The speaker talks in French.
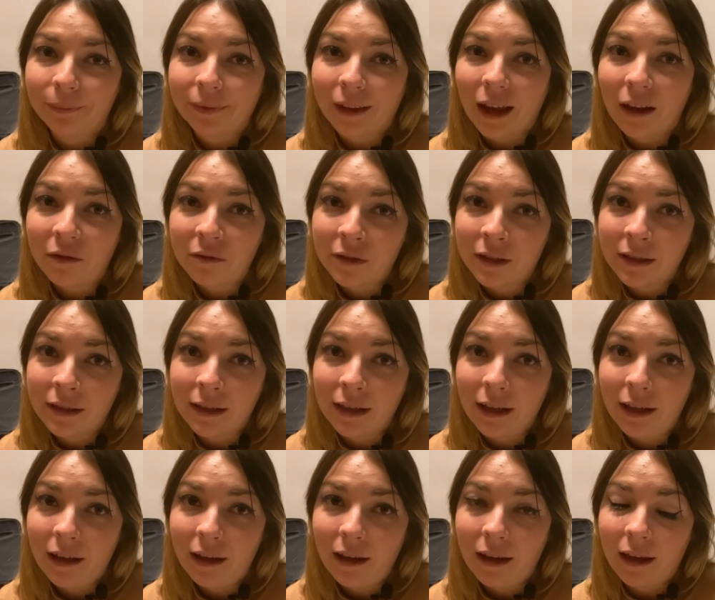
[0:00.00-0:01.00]

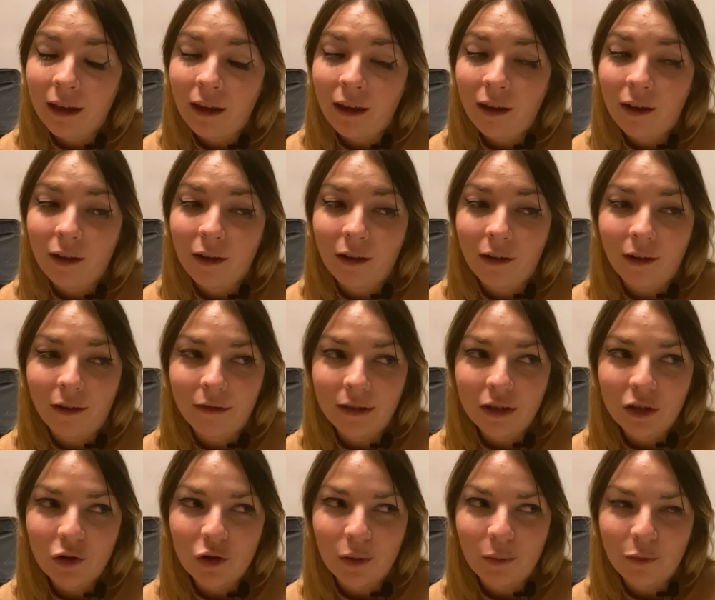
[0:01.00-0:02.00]
invitée et avec
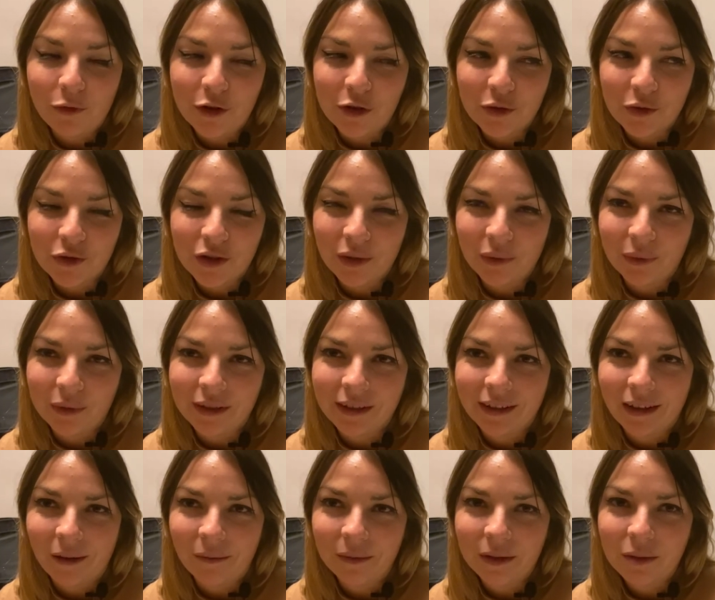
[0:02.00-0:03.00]
qui j'ai pu échanger. Donc
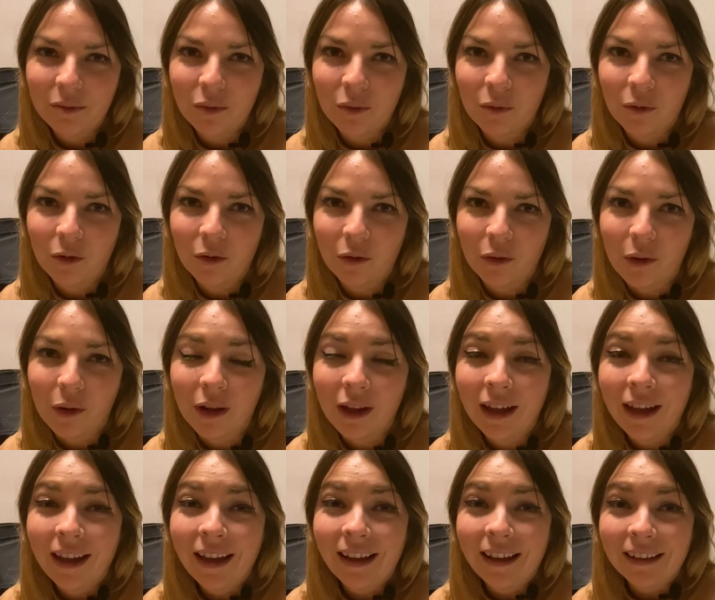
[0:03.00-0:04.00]
c'était un petit moment
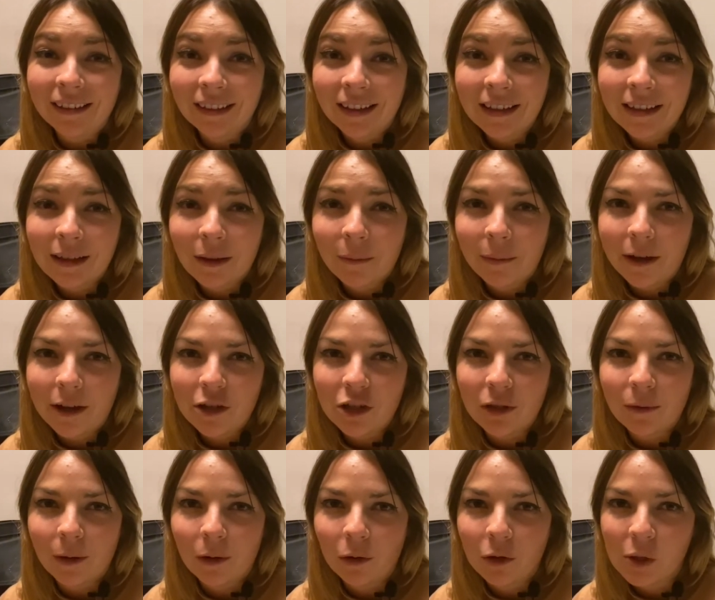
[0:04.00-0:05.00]
très sympa.
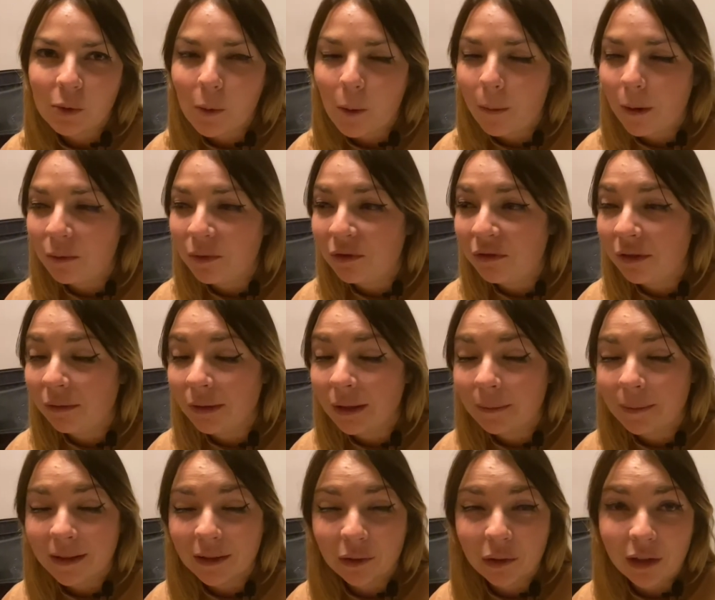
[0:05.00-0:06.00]
J'ai malheureusement pas pu filmer
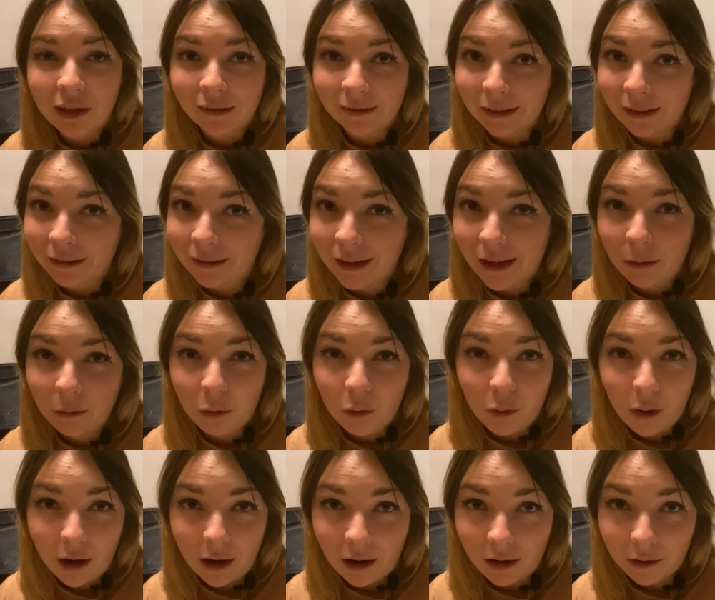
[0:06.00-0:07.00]
parce qu'il y avait un tel
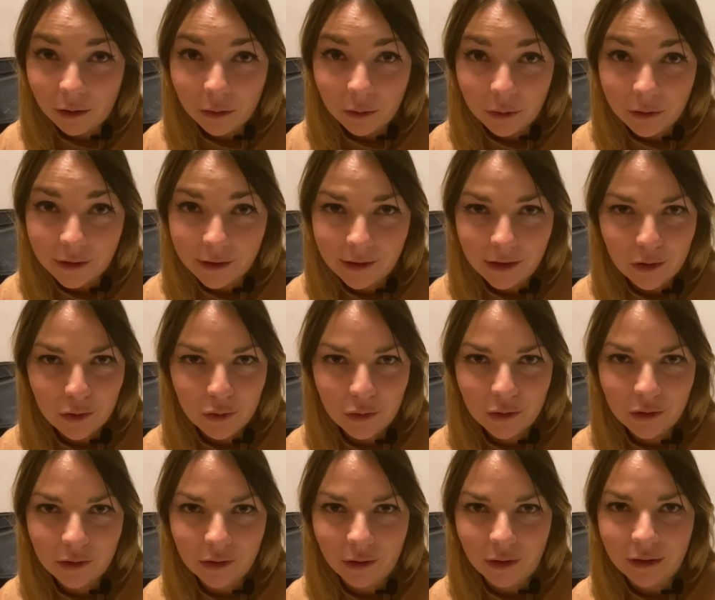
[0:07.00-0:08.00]
brouhaha que c'était
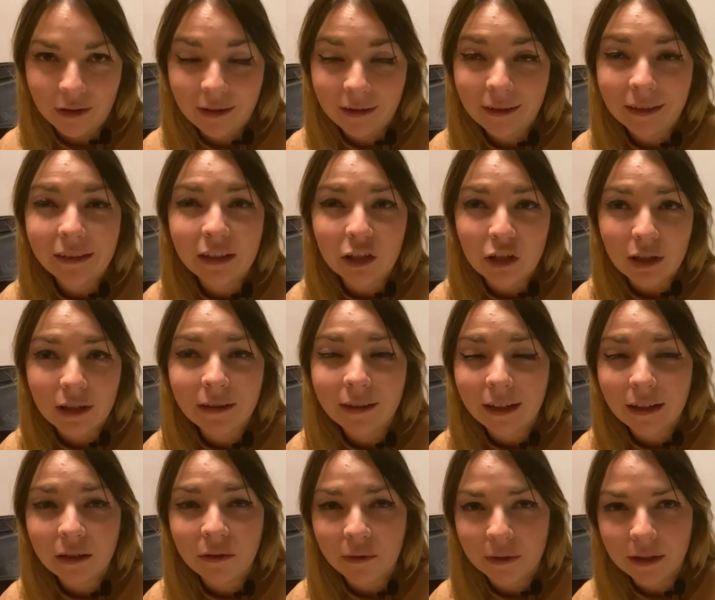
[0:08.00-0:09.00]
juste déjà
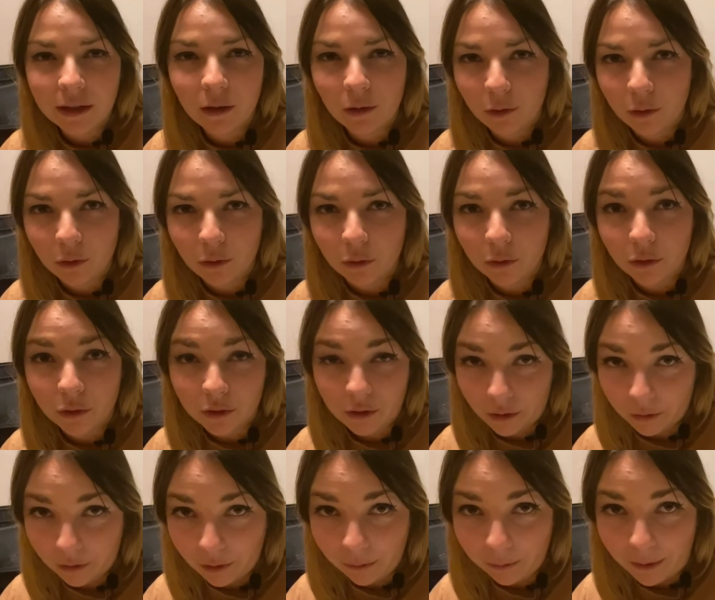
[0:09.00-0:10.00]
très difficile de
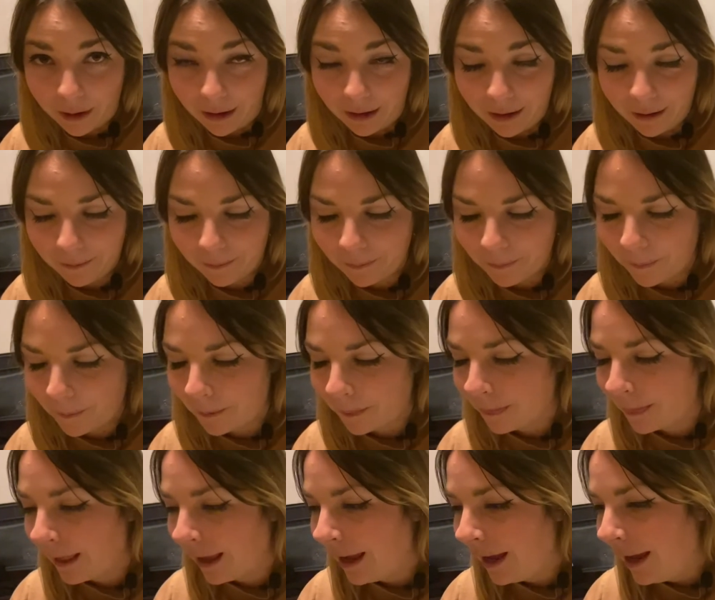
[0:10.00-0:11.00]
s'entendre parler.
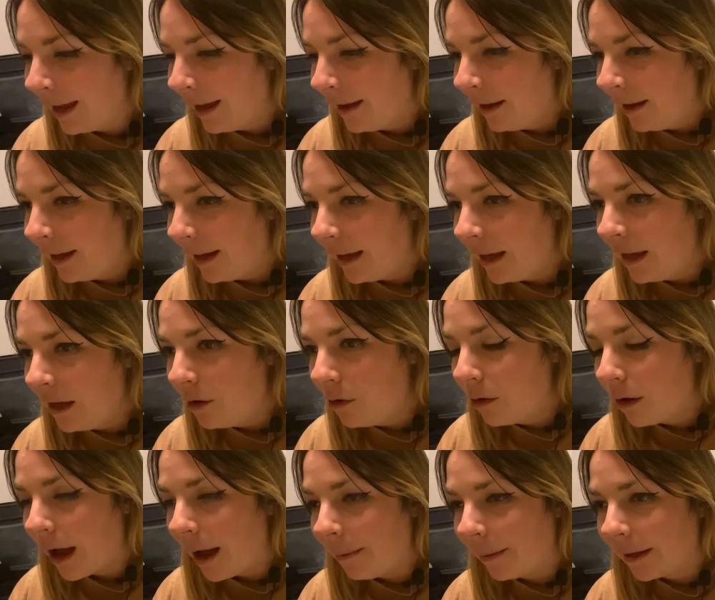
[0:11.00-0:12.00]
Et
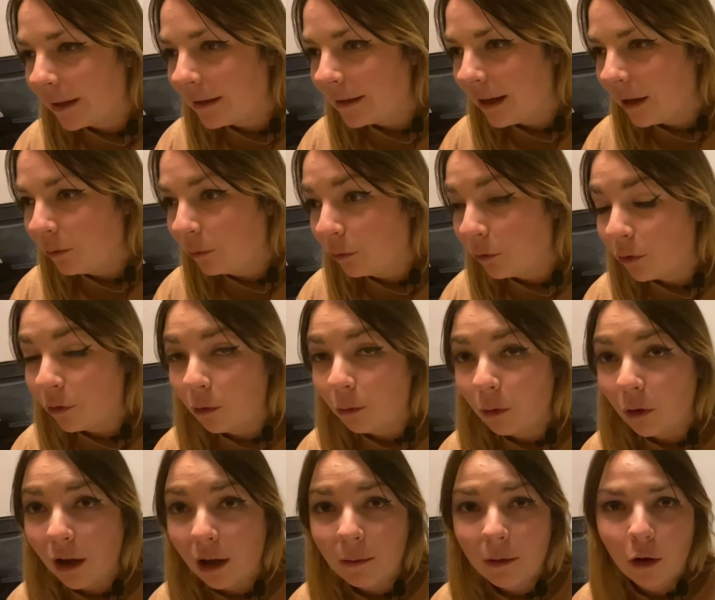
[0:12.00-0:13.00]
euh, après ça, donc, euh, le
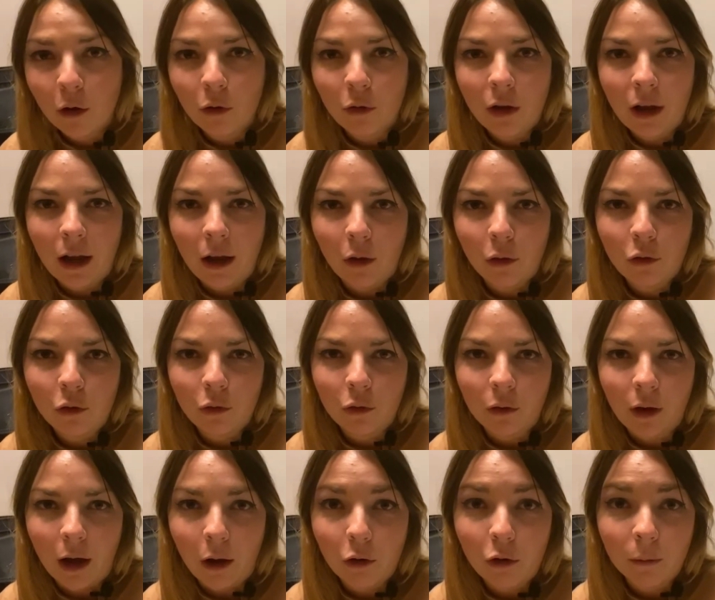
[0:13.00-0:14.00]
programme a,
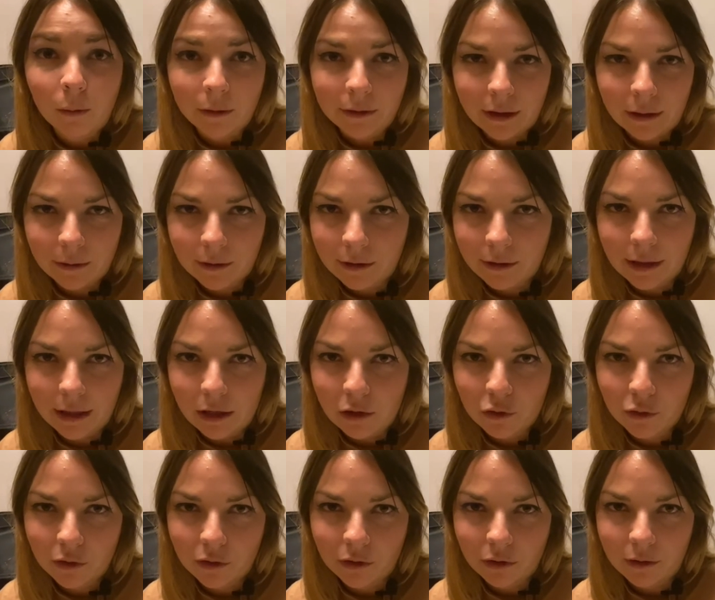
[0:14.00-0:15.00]
recommencé. C'était quelque
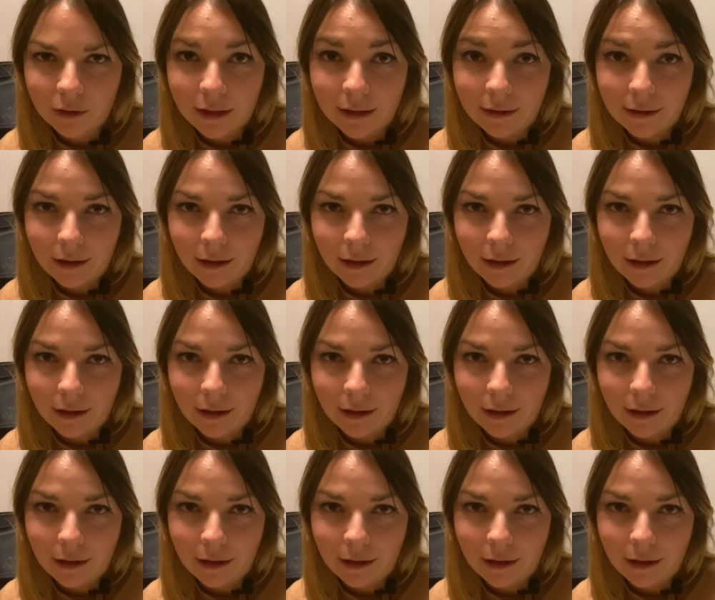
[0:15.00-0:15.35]
chose d'assez